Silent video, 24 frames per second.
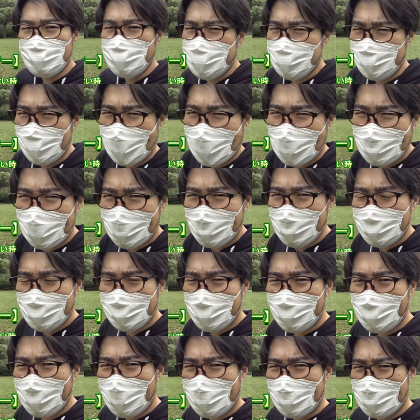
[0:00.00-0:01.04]
むしろやりたくるっ
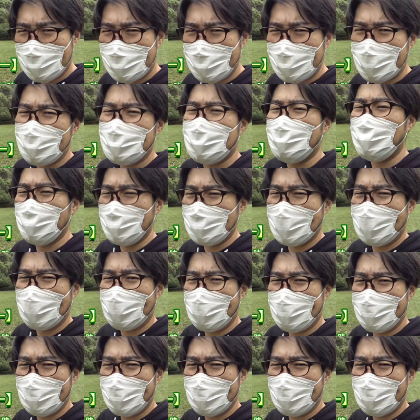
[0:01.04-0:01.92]
ていうのが人間ってもんだ